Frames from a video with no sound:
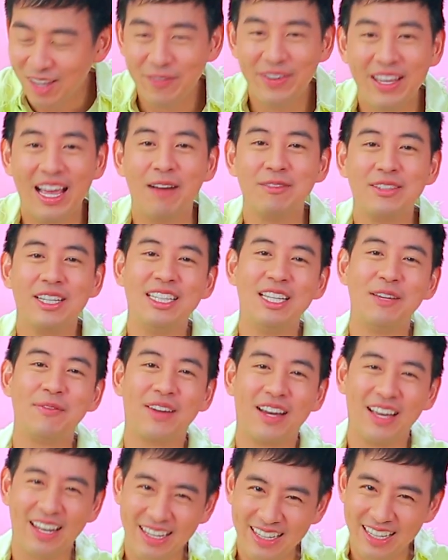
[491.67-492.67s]
พี่อามจะหยิบ
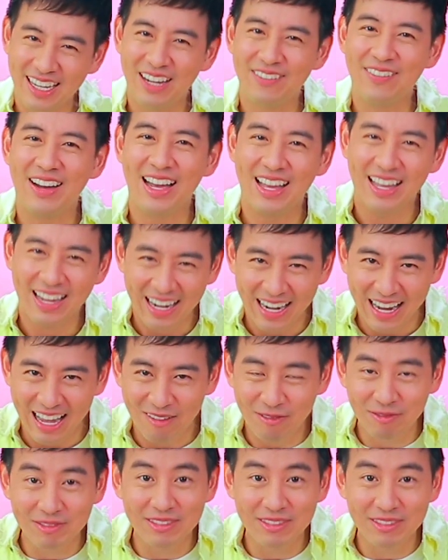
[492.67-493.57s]
เกลือมาครับ